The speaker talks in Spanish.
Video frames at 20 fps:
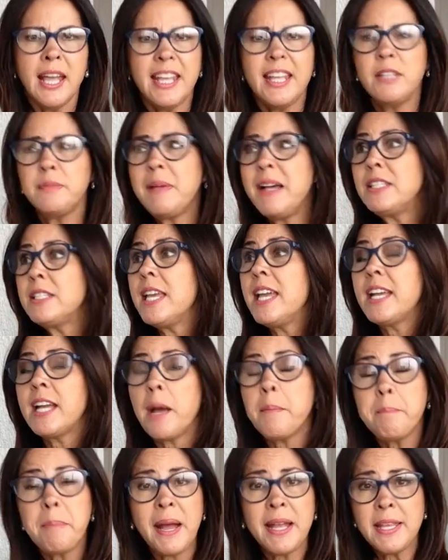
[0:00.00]
Es más, en
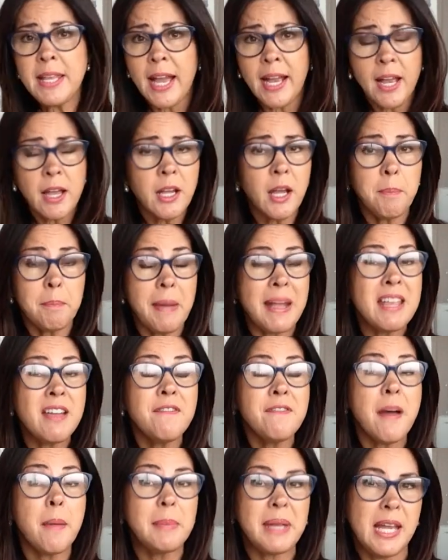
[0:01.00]
campaña, hagan
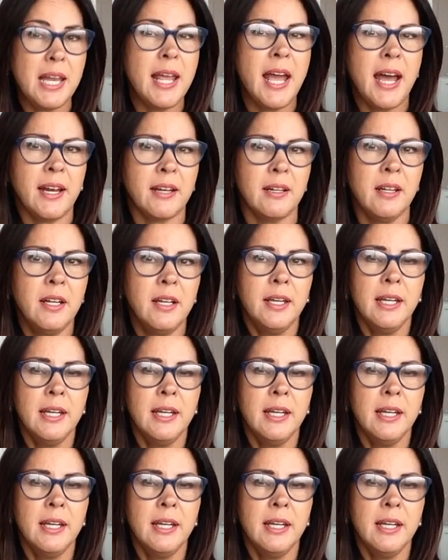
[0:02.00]
campaña familiar.